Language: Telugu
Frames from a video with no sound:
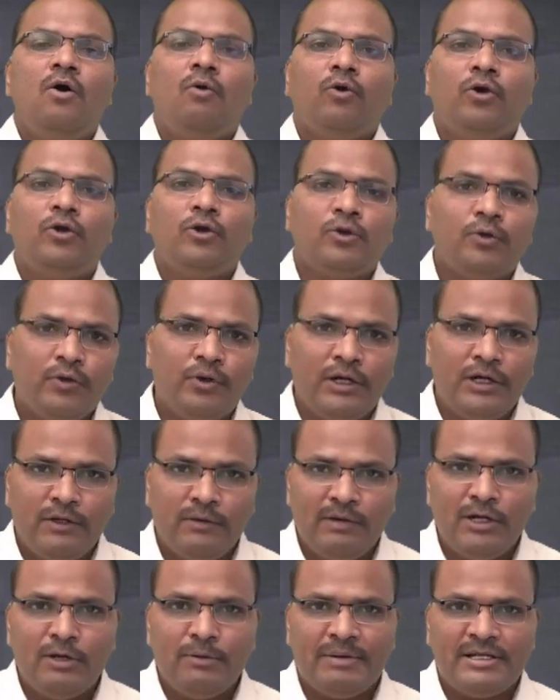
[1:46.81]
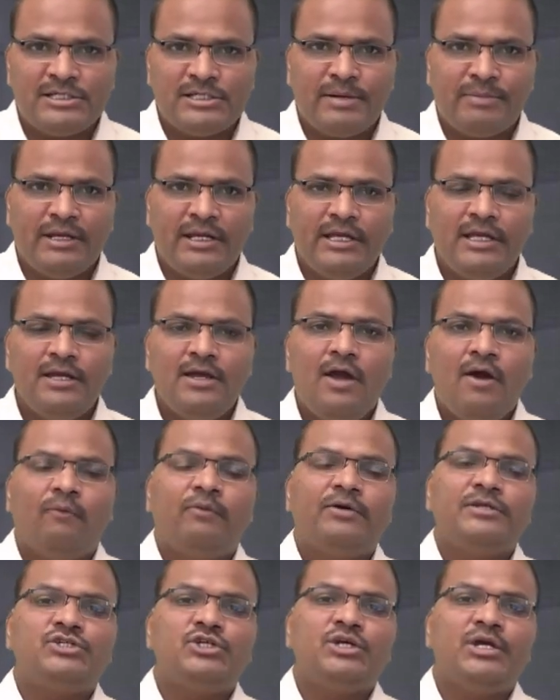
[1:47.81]
ఓటుకు రెండు వేలు పంచామని
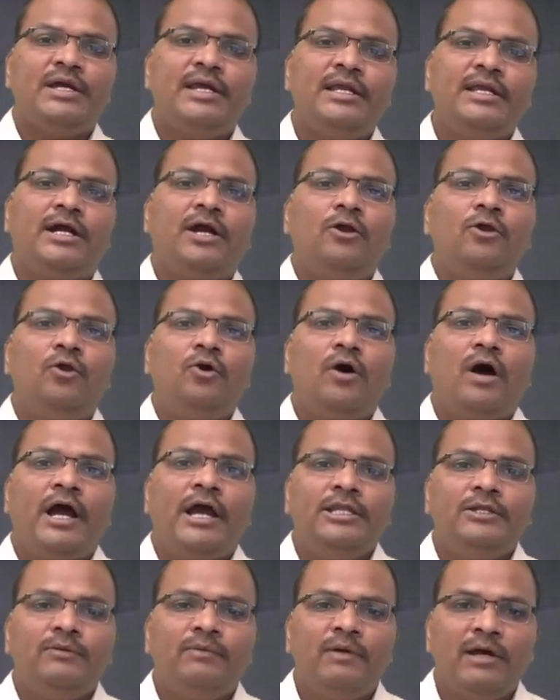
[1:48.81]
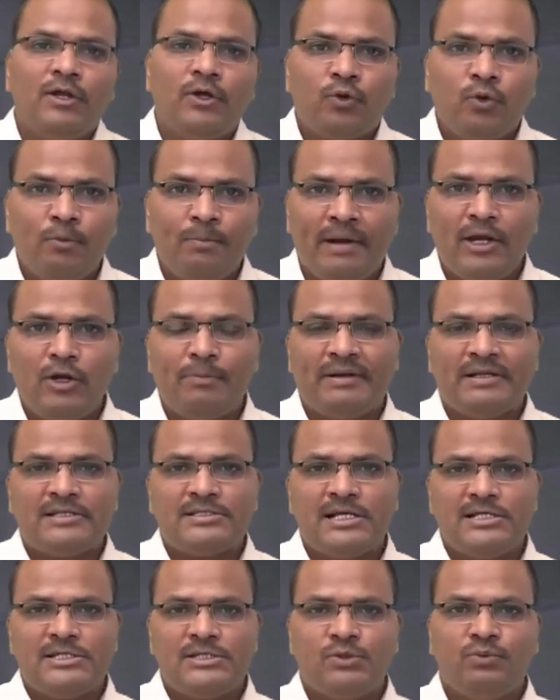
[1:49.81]
వచ్చే ఎన్నికల్లో ఐదు వేల రూపాయలు
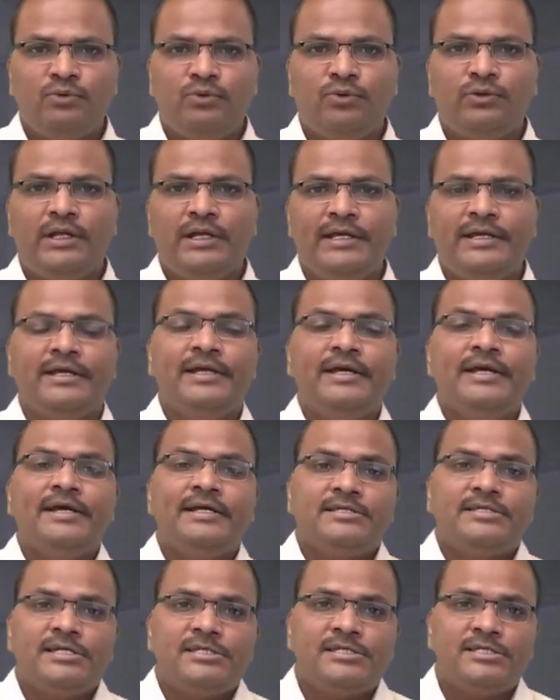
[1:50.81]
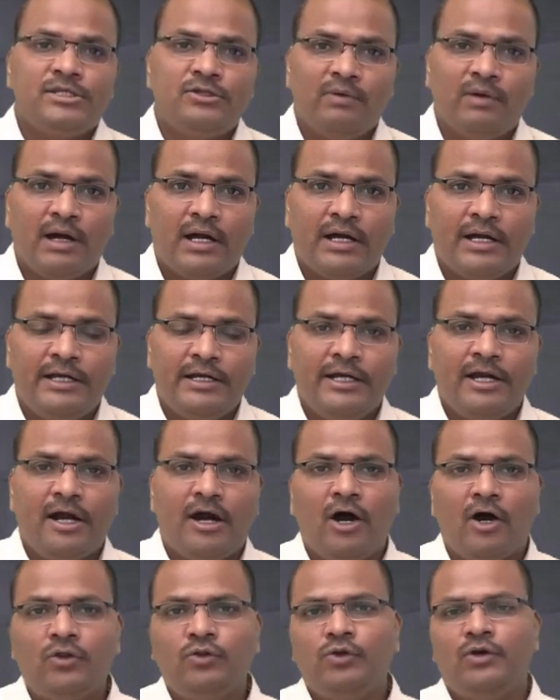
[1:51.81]
పంచాల్సి ఉంటుందని జేసీ దివాకర్ రెడ్డి
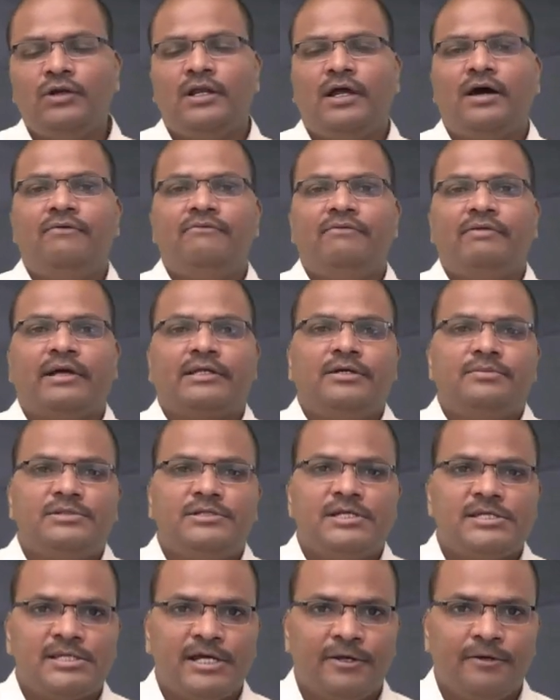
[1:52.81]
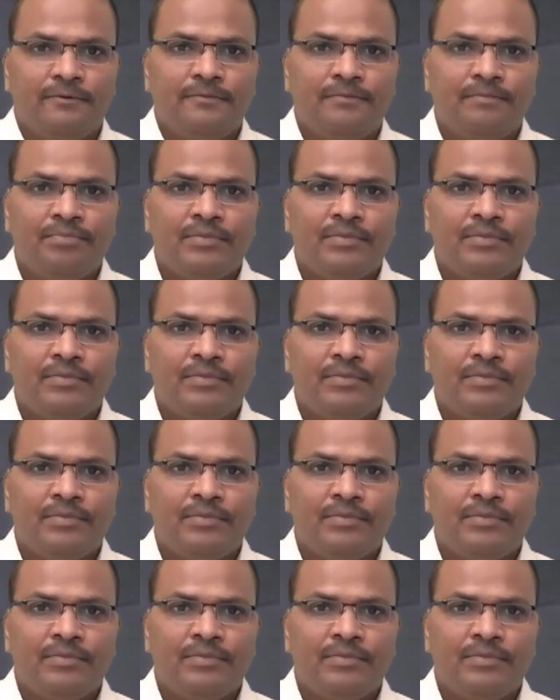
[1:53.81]
ఆందోళన వ్యక్తం చేశారు